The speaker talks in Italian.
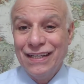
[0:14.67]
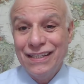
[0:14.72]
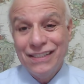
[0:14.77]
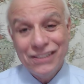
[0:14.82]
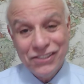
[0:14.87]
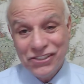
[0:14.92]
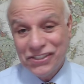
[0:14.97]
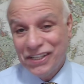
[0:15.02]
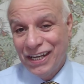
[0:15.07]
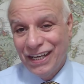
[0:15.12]

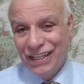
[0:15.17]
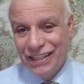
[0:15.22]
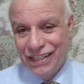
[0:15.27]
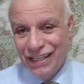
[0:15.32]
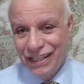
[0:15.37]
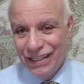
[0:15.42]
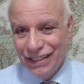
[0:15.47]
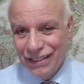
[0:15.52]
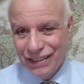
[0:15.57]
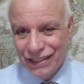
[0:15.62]

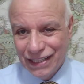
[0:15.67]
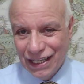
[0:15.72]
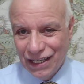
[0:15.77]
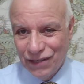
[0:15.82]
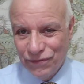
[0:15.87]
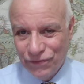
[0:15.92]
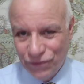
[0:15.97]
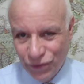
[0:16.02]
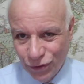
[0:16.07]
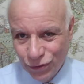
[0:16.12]
sede
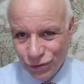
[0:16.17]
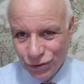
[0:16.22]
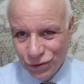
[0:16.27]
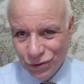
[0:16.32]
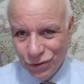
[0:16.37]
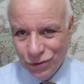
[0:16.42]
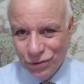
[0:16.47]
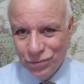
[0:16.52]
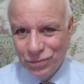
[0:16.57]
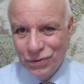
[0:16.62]
del
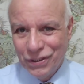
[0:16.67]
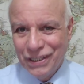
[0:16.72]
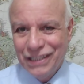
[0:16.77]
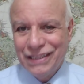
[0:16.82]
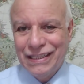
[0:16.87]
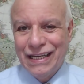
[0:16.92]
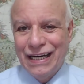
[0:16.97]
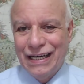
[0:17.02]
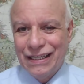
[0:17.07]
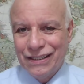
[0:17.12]
Fondo
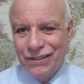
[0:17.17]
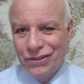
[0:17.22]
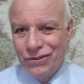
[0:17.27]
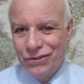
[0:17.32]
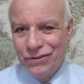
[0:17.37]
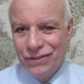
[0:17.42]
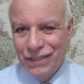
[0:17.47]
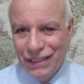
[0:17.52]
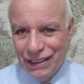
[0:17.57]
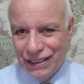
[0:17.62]
Monetario
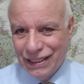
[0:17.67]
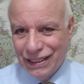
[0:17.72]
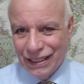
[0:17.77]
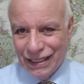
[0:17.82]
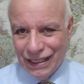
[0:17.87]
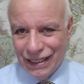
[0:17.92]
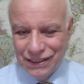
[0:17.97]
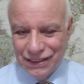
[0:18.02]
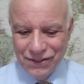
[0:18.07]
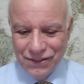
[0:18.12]

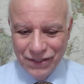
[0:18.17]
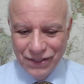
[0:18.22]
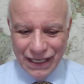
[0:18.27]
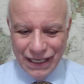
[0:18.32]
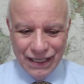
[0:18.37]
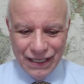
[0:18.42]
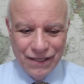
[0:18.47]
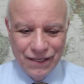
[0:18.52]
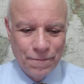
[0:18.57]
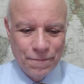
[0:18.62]
Internazionale.